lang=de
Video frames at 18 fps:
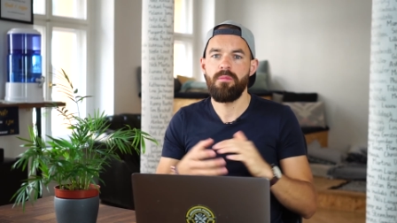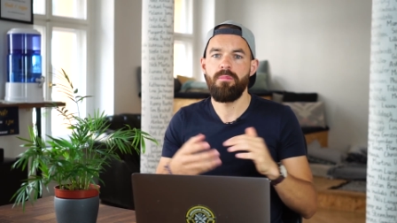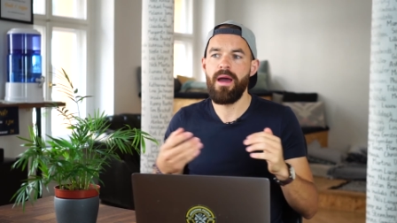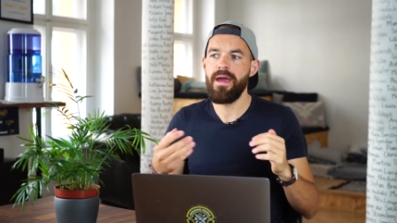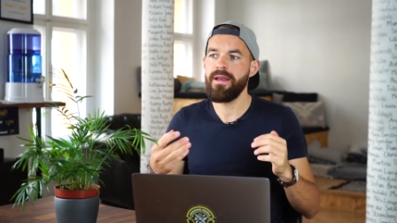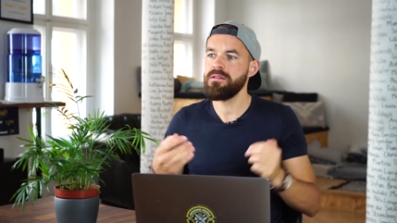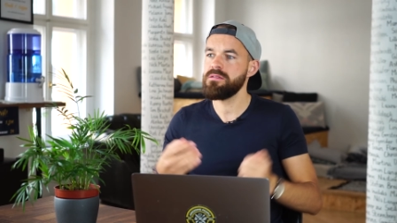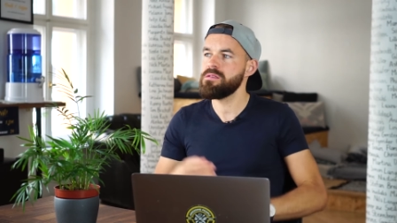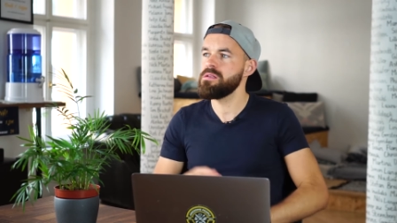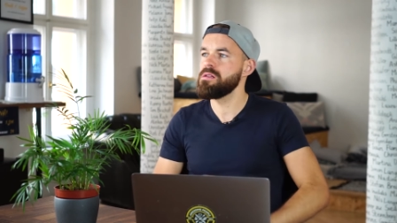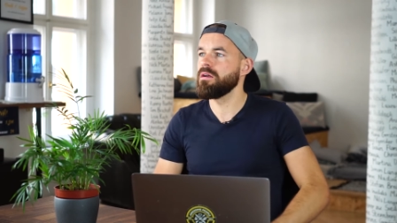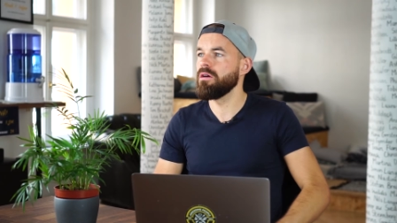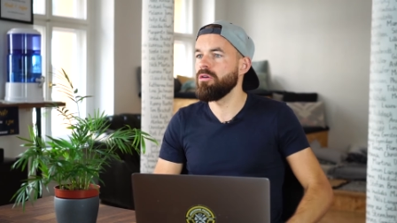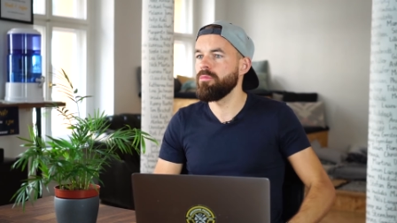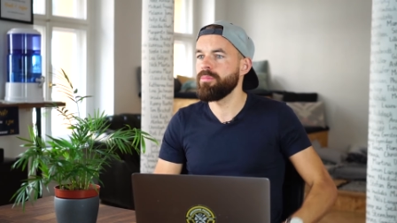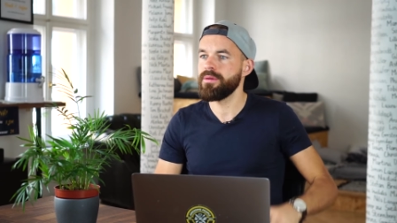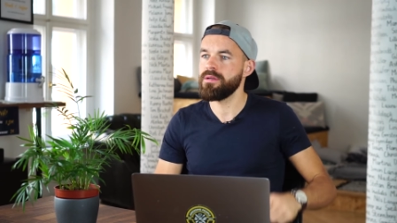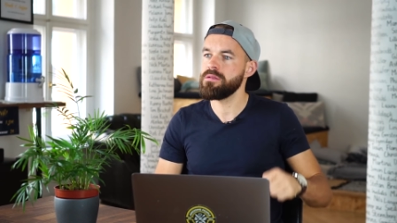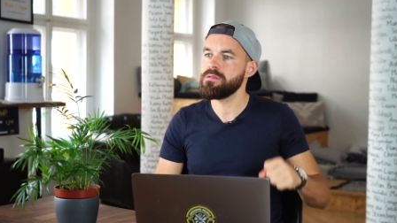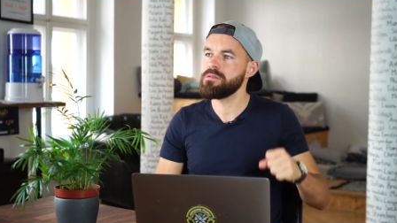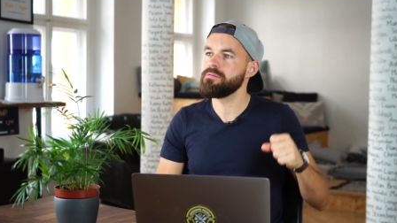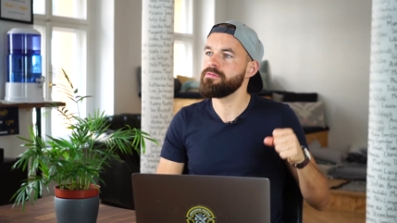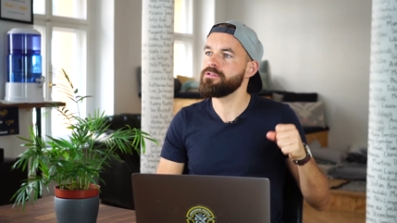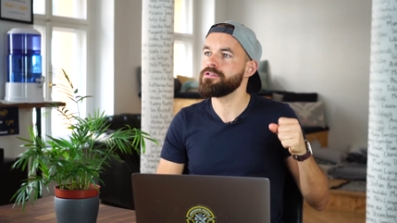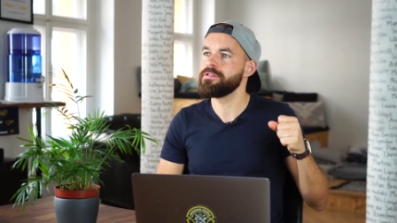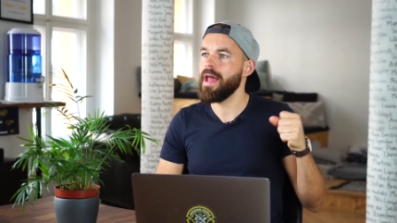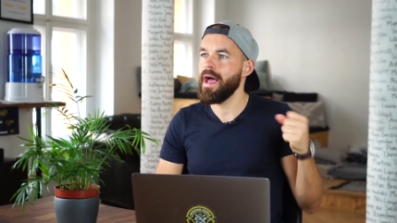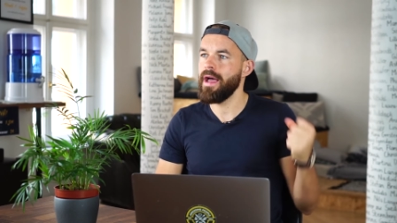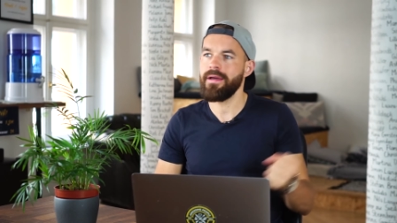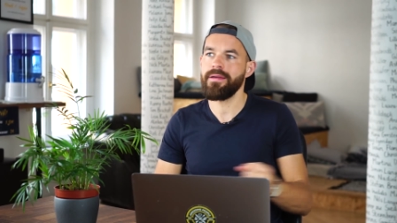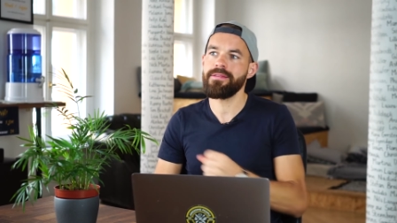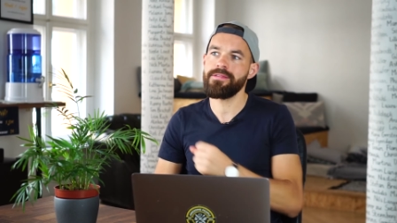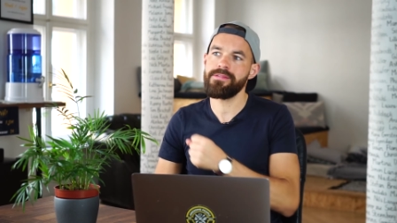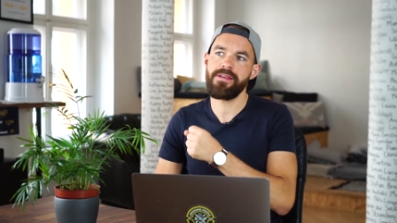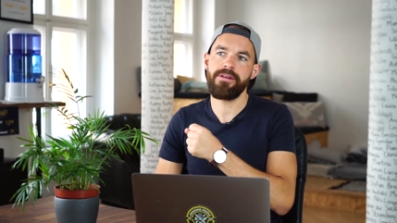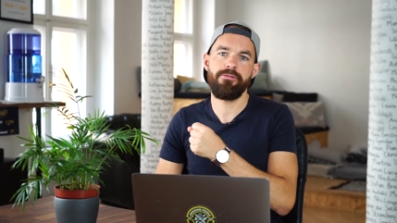Meine Zielgruppe ist zwischen
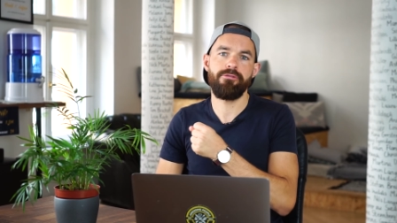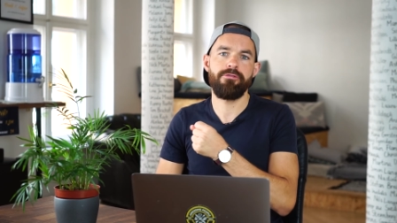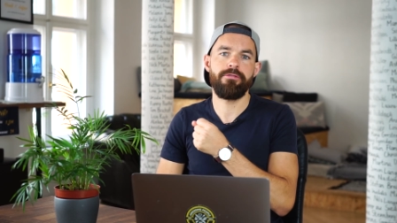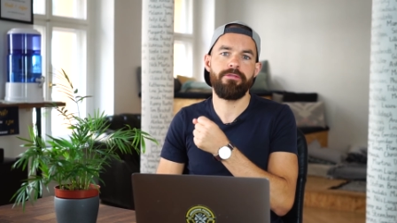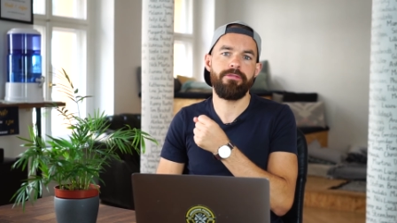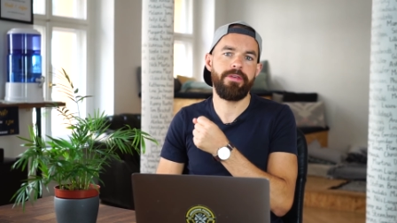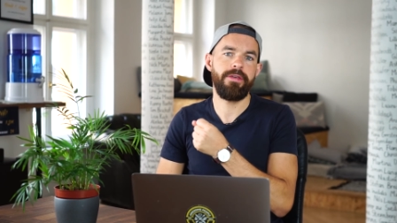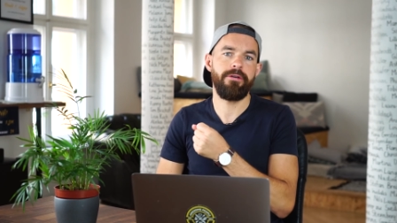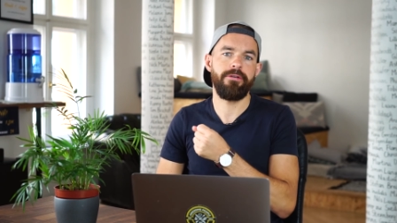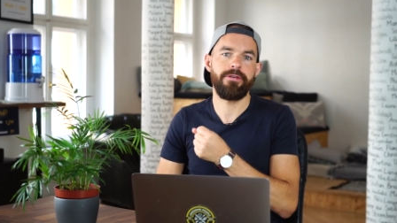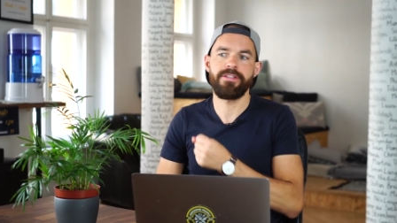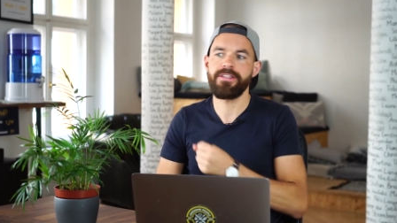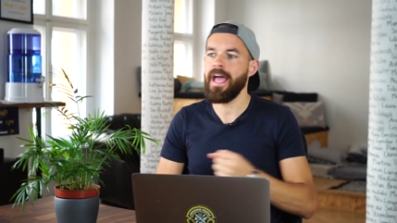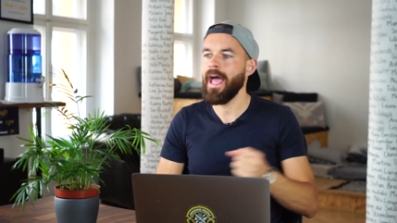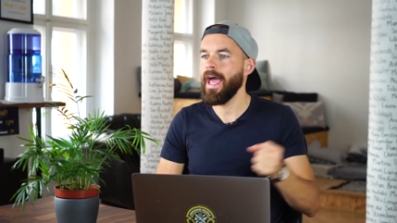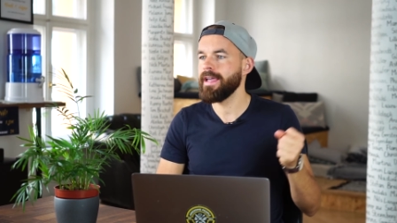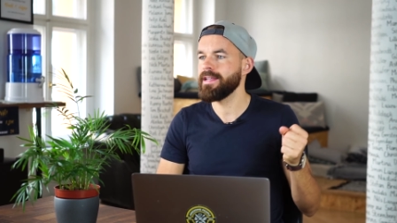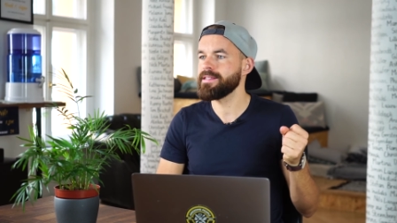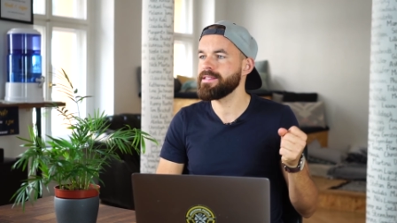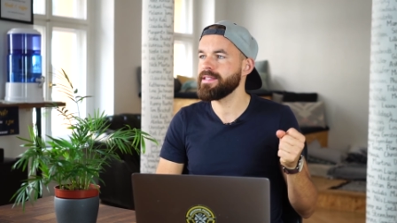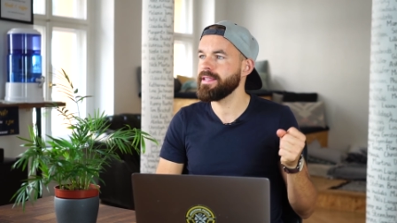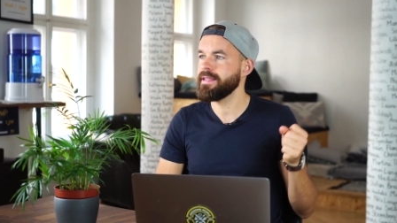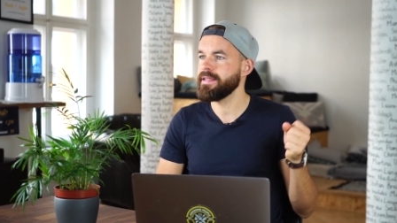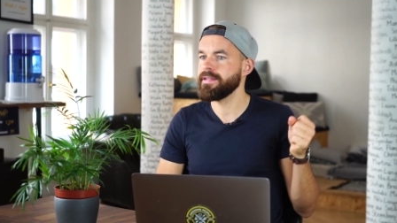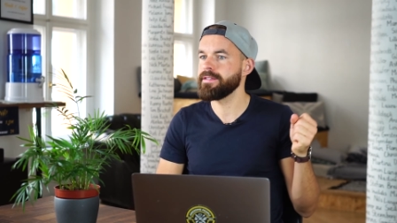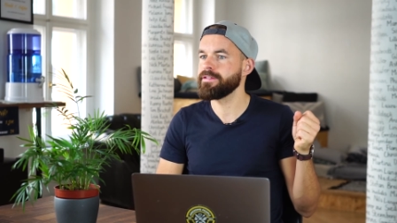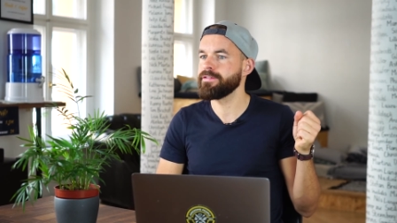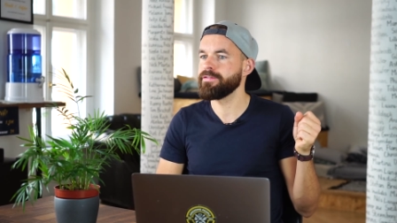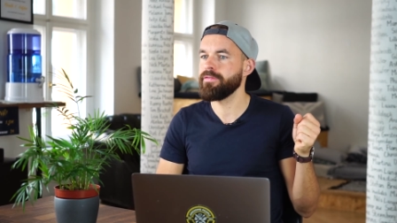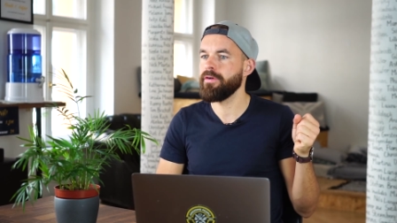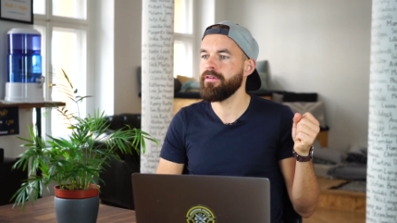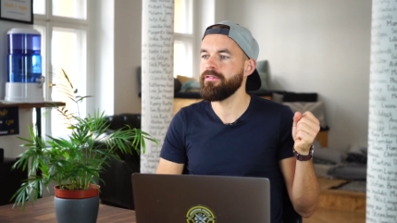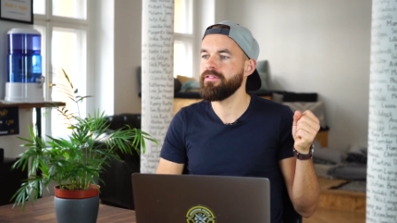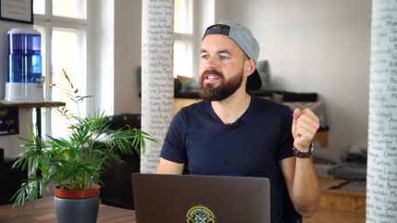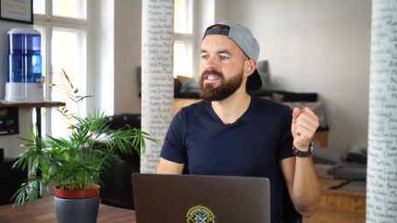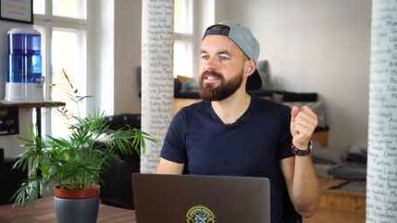18 und 34, ist
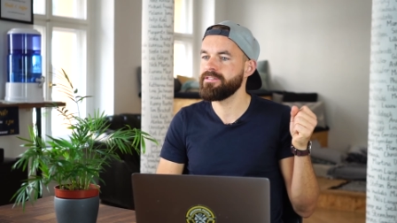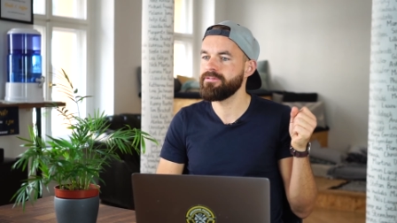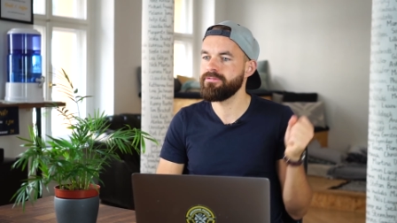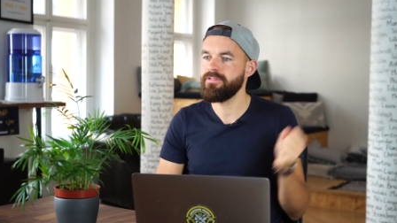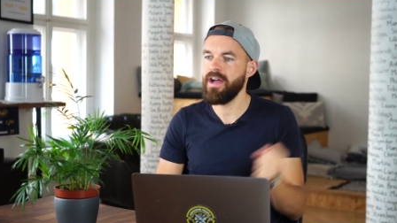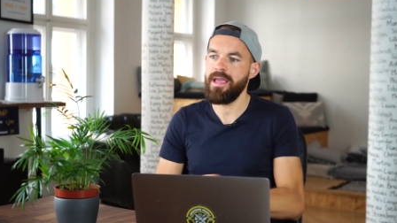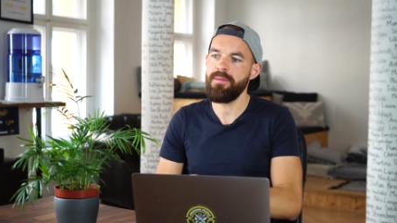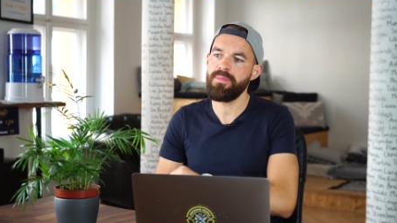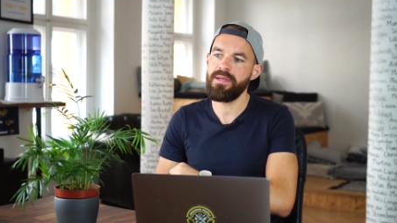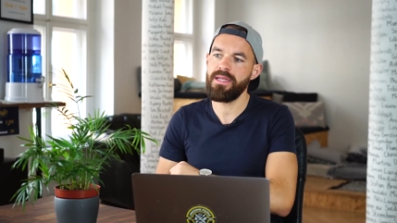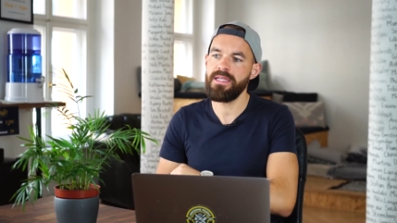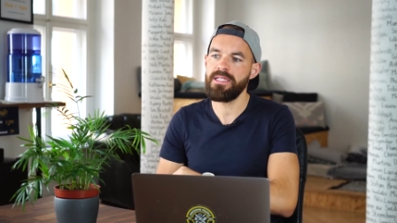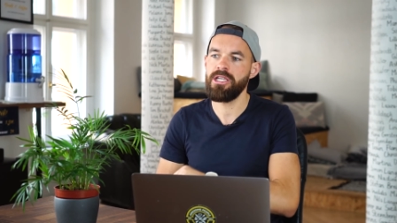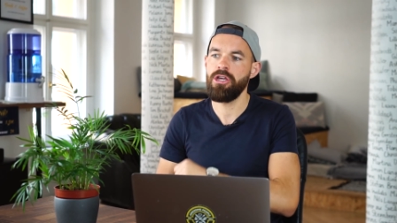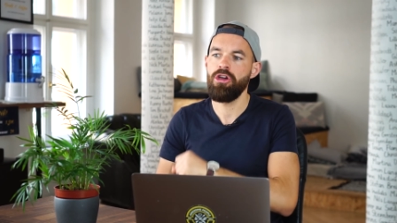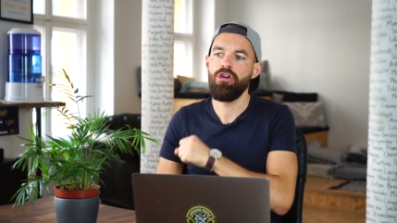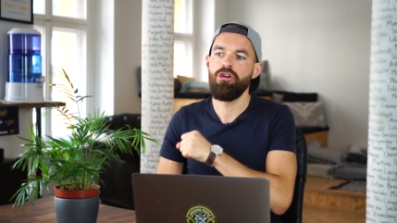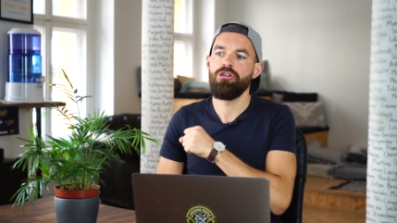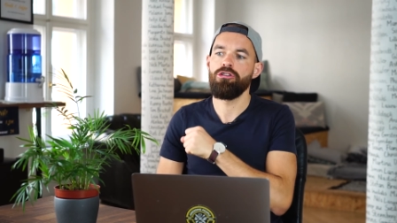vorwiegend weiblich